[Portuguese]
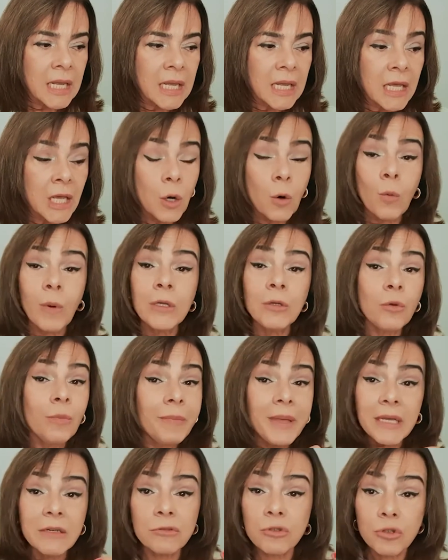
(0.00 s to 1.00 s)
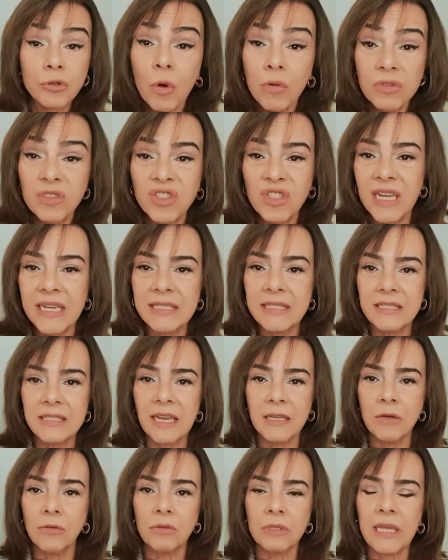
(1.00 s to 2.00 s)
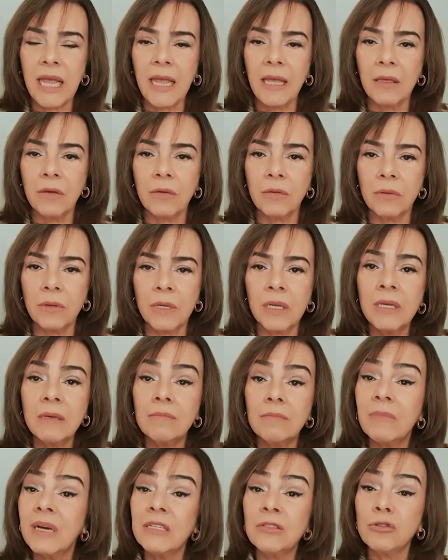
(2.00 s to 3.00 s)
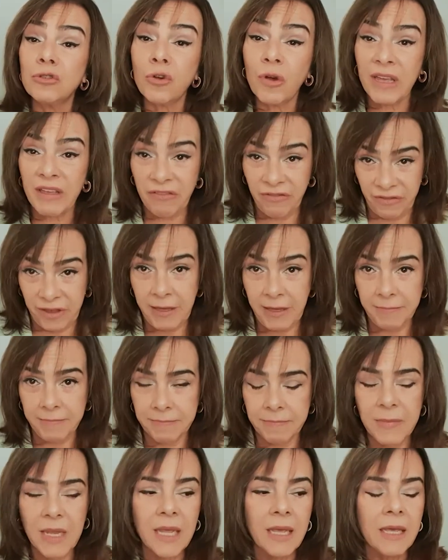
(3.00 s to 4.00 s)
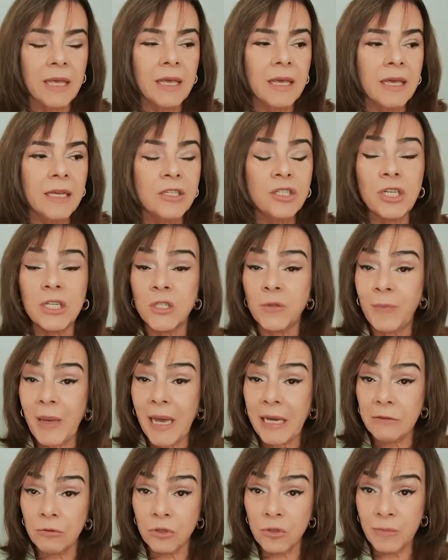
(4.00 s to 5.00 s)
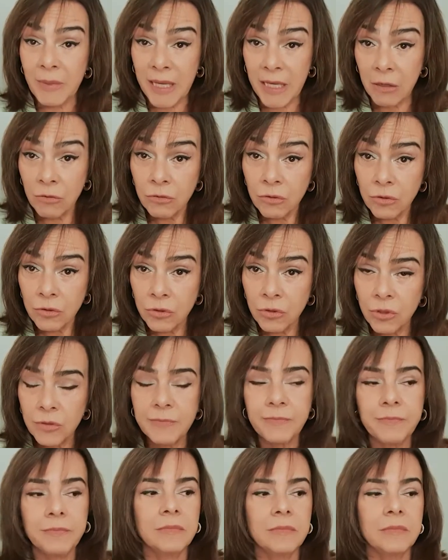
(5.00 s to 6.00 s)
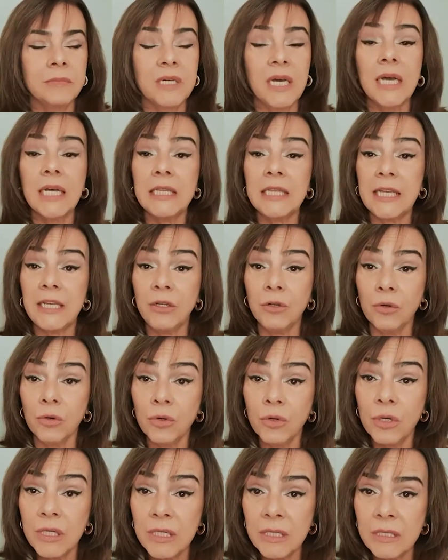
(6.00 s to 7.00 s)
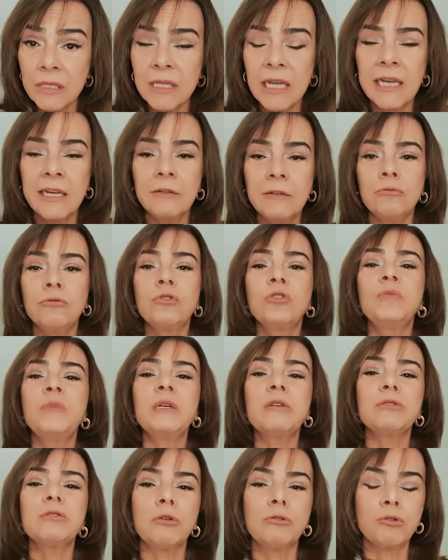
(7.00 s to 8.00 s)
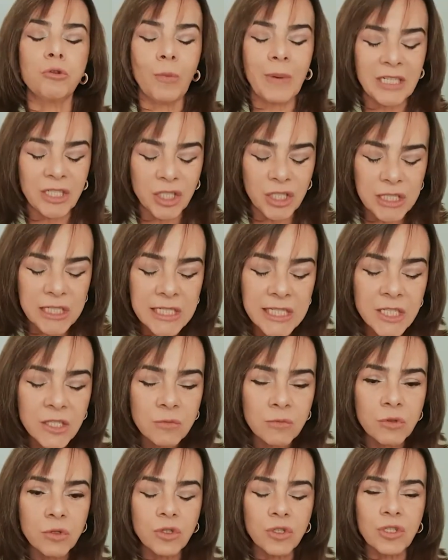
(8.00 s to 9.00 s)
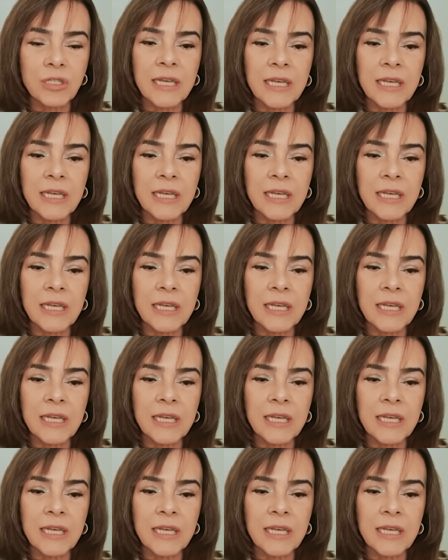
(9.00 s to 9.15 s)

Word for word: Quanto menos consciência eu tenho, mais eu sou refém de aspectos meus, anteriores, dos meus automatismos,